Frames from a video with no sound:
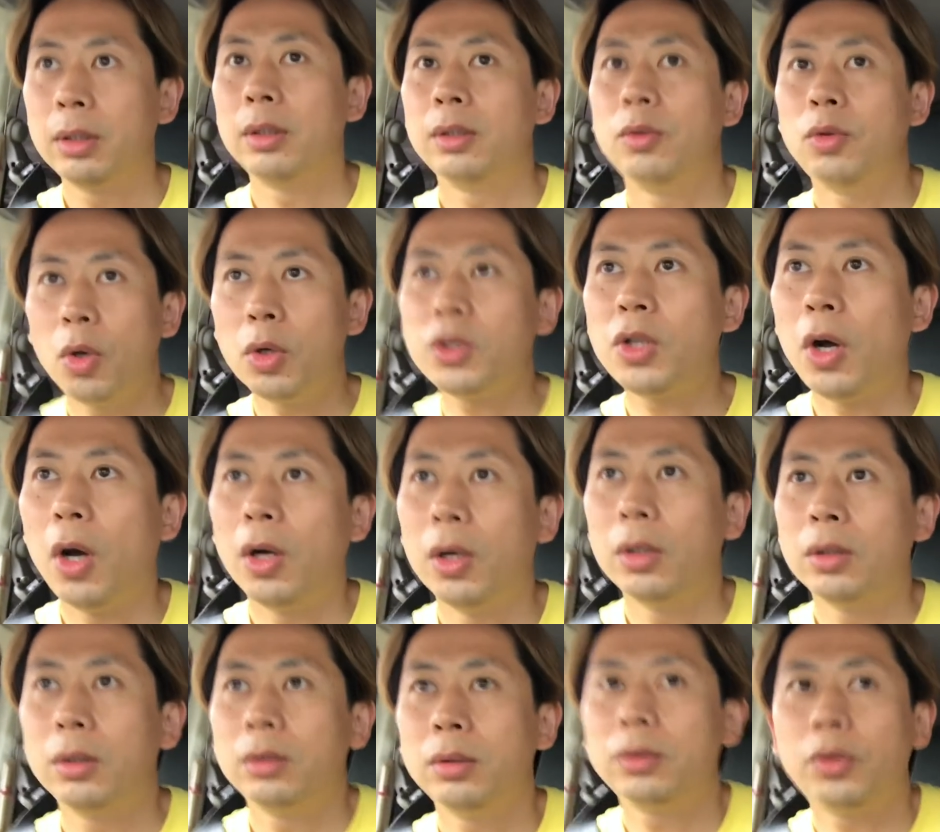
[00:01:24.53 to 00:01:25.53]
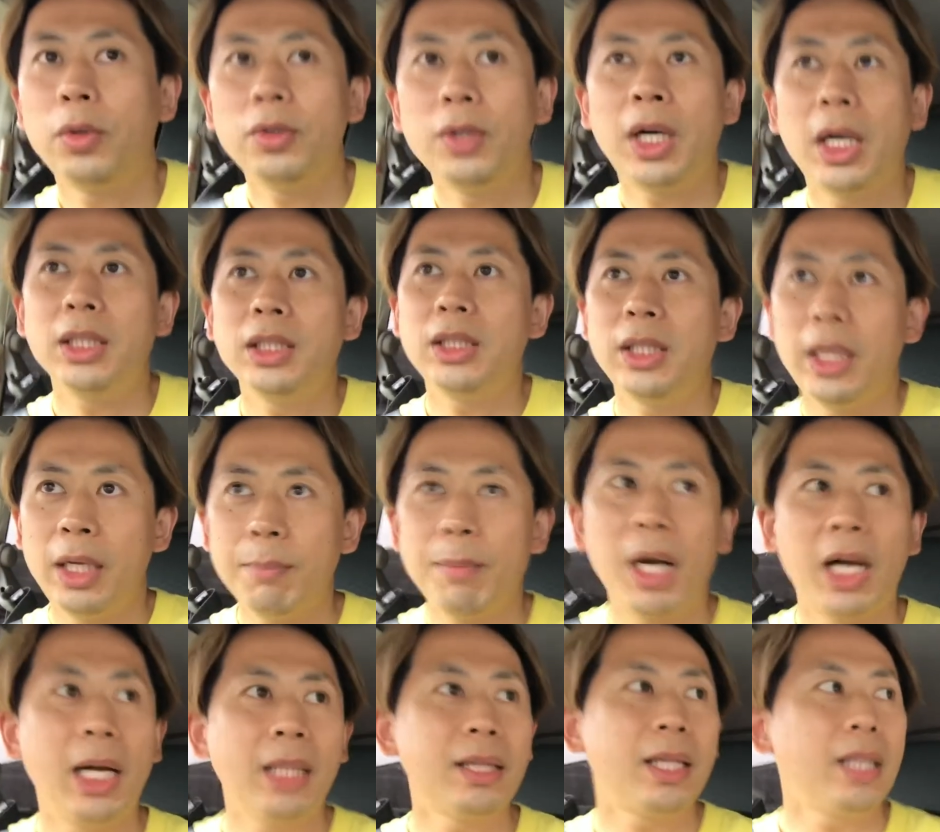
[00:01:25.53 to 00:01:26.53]
どうぞという感じでね、ま
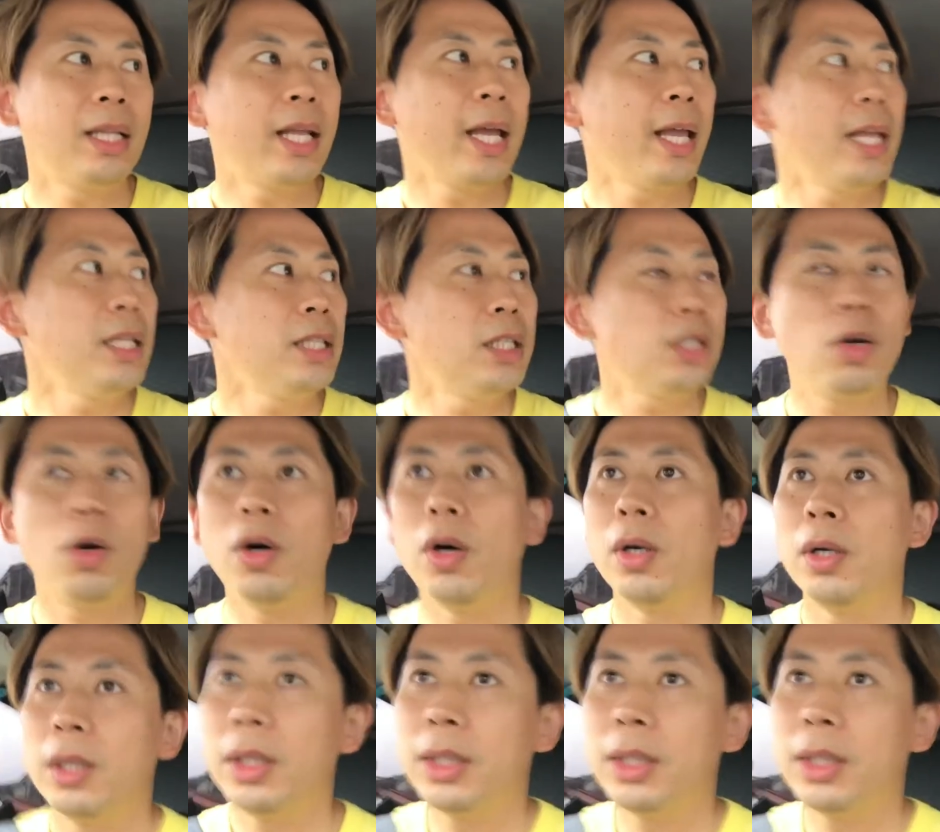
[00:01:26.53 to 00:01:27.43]
あ、簡単な返事を